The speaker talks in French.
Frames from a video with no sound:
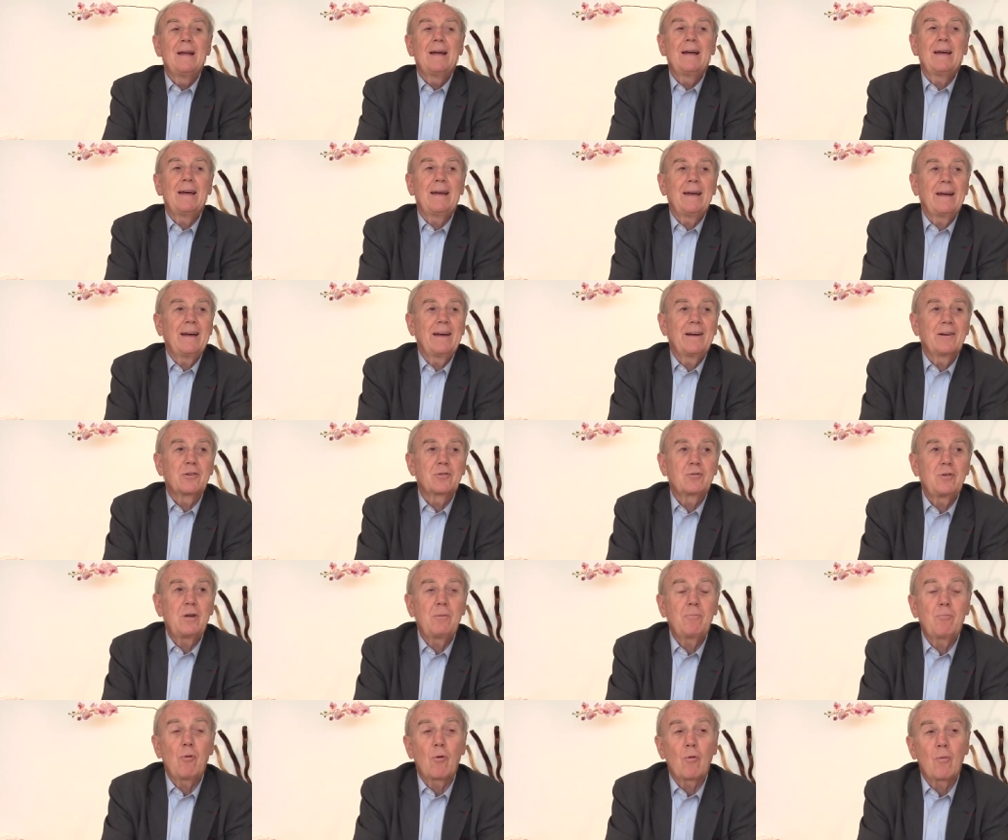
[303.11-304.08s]
Et,
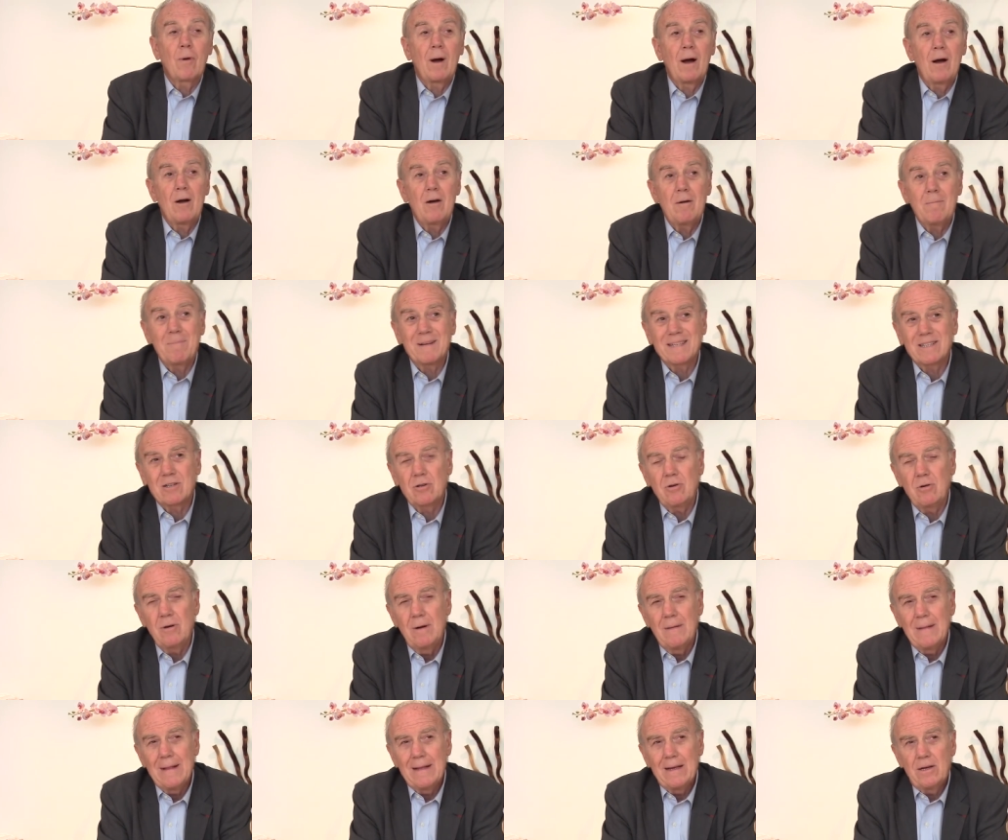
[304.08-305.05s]
ensuite, pourquoi un Parce
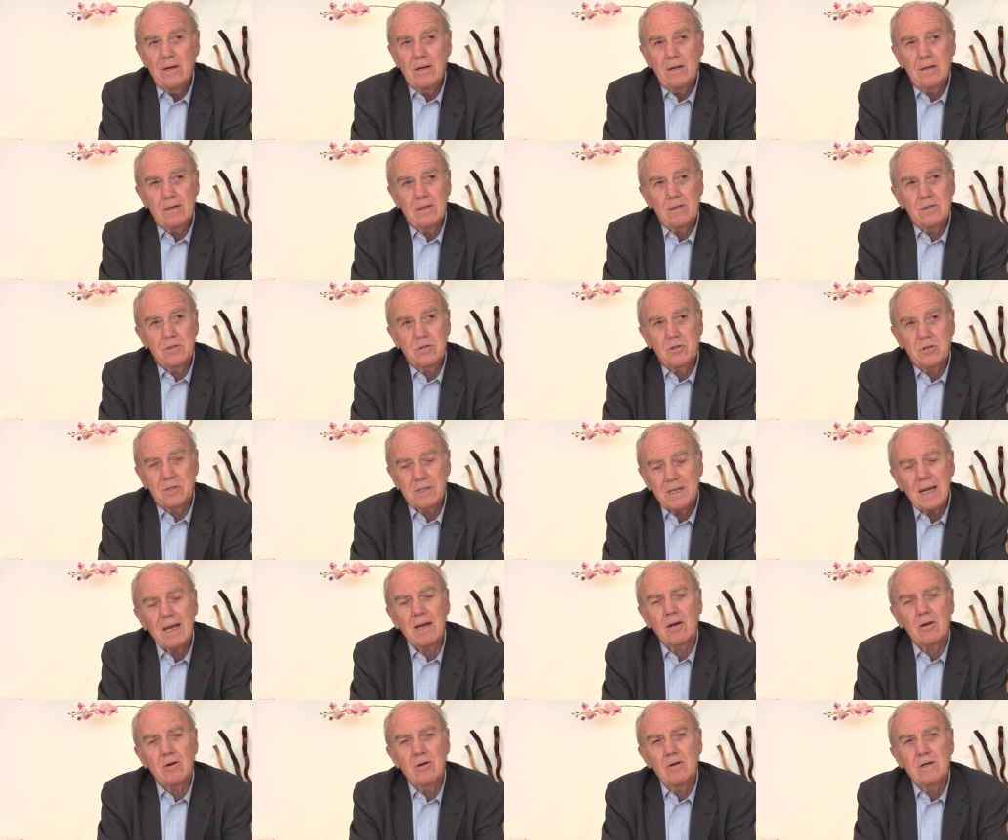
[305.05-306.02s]
que euh, je
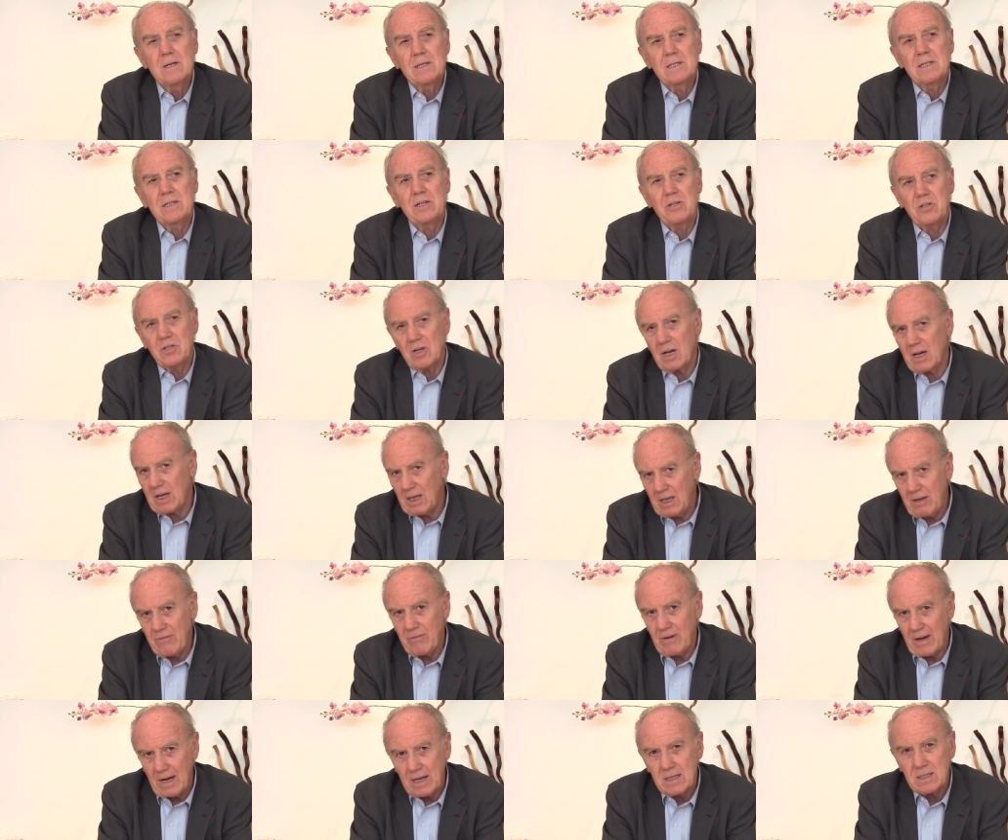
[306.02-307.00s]
sais que si
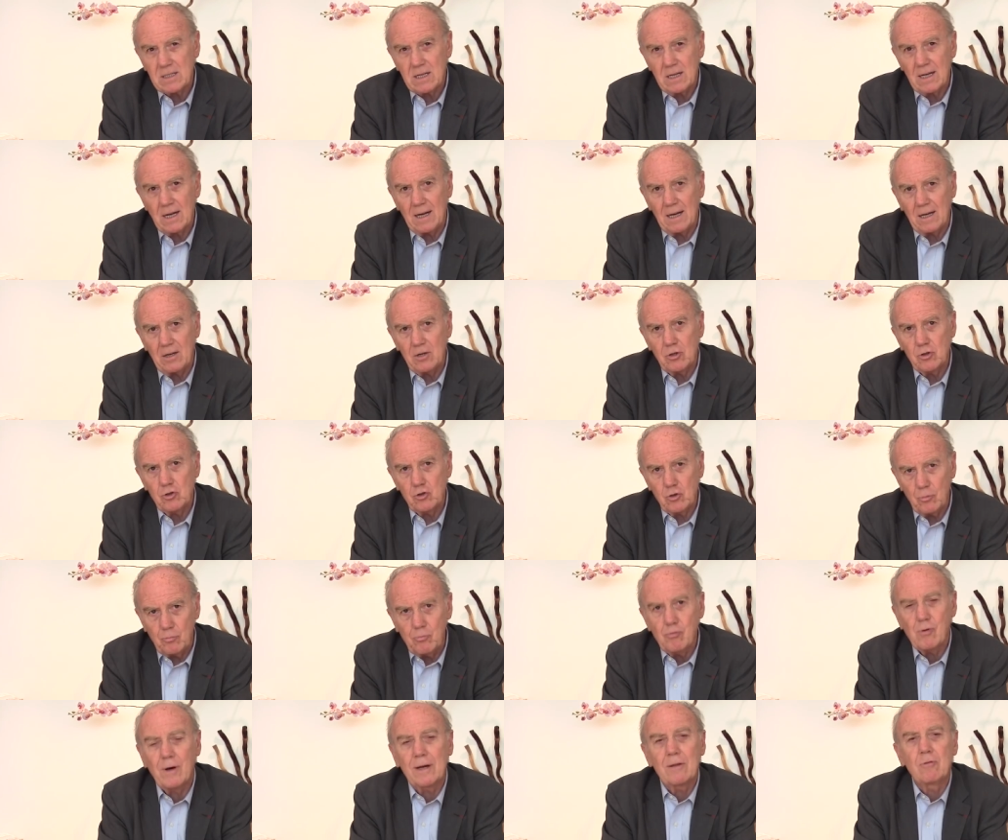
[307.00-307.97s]
j'arrive à cela, je
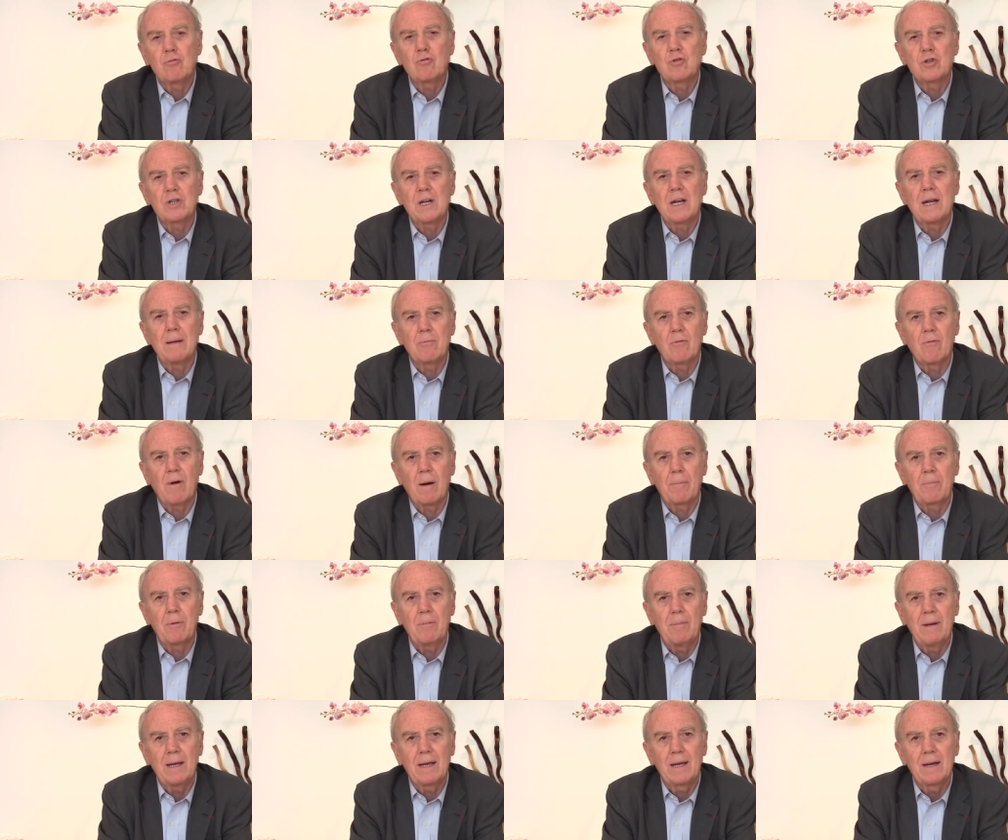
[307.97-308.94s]
pourrai toucher les pouvoirs
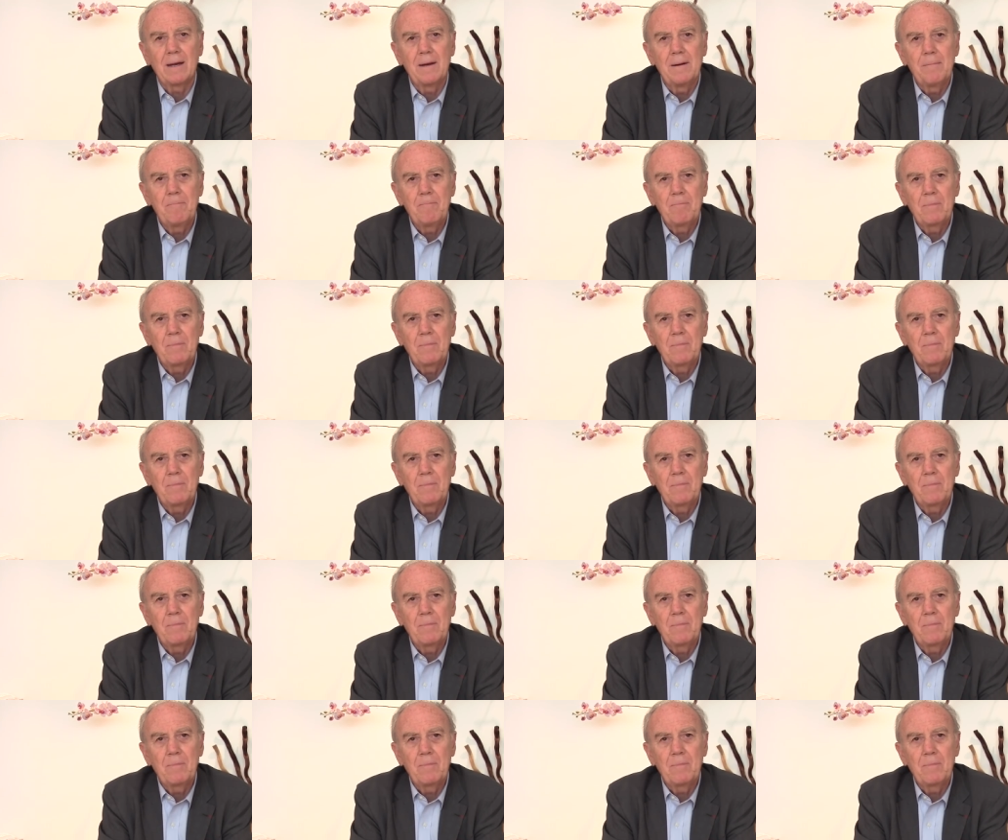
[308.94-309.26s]
publics.